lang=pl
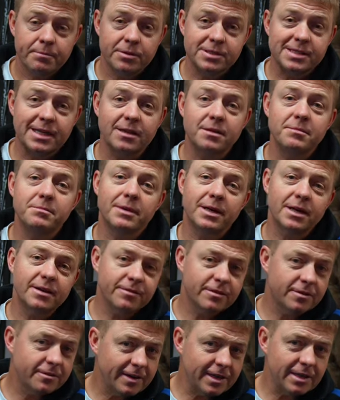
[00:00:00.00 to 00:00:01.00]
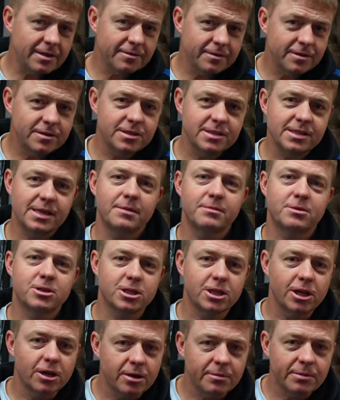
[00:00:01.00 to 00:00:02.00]
Poza tym manewrowanie wędziskiem
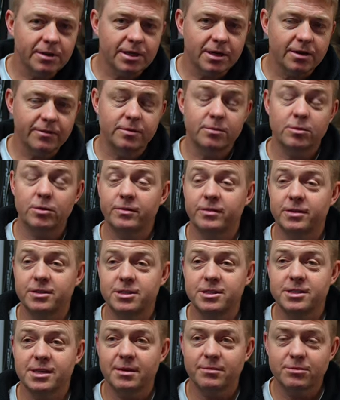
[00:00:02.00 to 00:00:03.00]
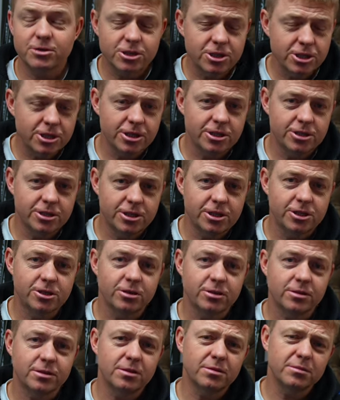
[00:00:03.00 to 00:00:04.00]
4-metrowym lub wędziskiem
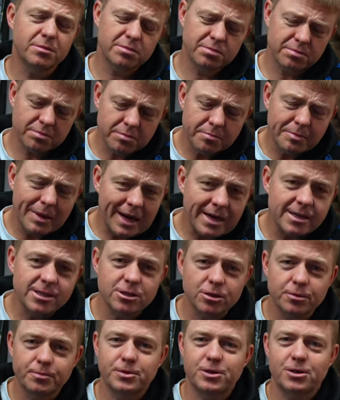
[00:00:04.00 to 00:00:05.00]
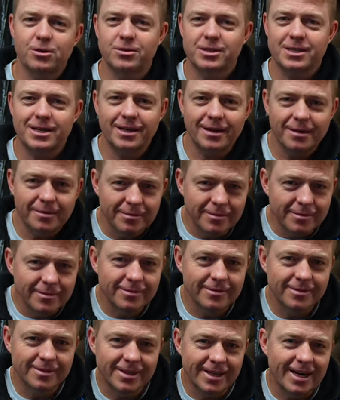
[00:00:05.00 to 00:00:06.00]
3,60 no, bardziej obciąża nam
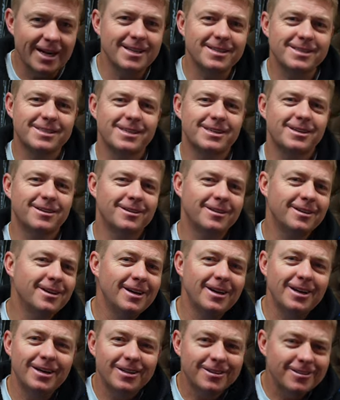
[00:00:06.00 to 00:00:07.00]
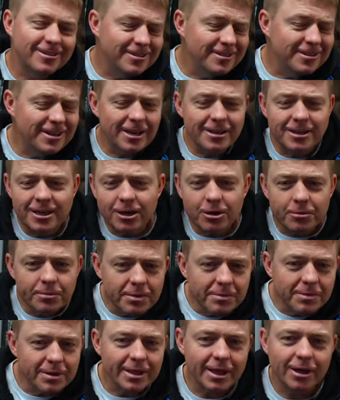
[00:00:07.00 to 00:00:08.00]
ręce. Nie, nie
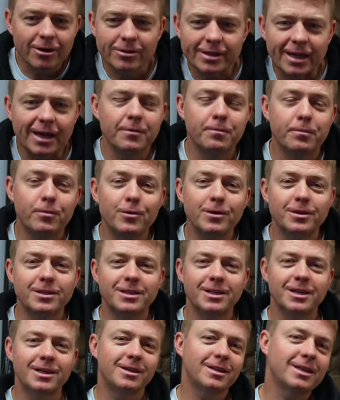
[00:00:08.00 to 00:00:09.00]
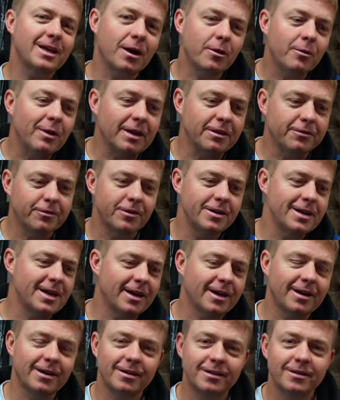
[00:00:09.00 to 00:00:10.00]
robimy tego tak płynnie i tak łatwo
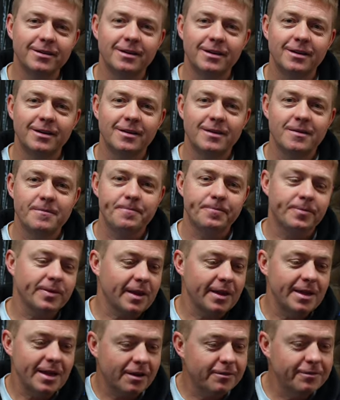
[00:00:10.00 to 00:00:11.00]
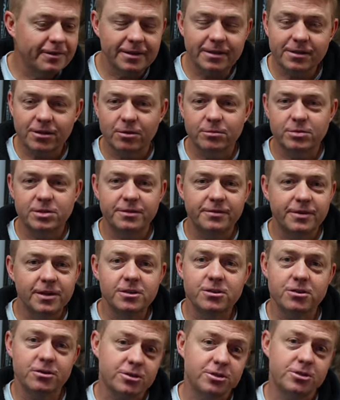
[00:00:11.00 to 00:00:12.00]
jak, jak wędką
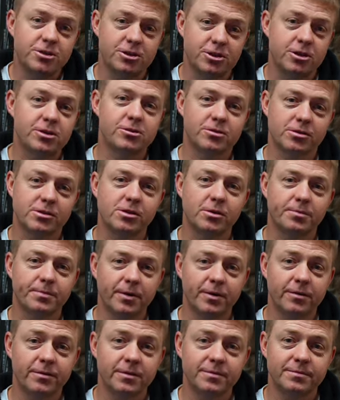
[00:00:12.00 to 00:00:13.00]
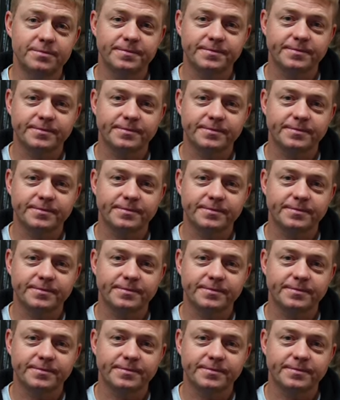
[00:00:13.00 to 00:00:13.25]
9 czy 10 stopową.